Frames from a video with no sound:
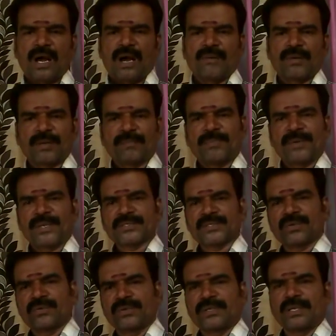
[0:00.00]
அவர்கள்
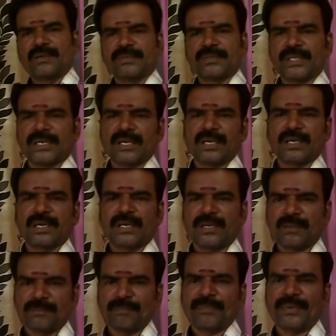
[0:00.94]
பேசக்கூடிய
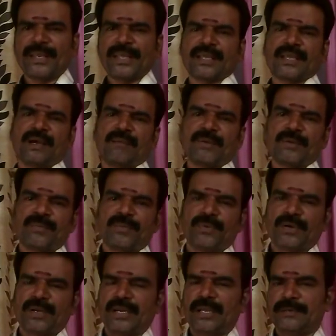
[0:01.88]
விதங்களும் பிடிக்காமல்
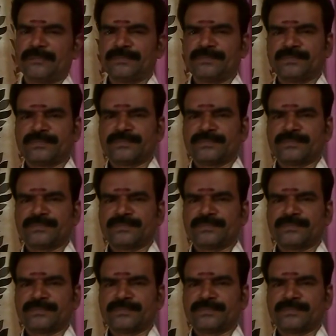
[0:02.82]
போகலாம்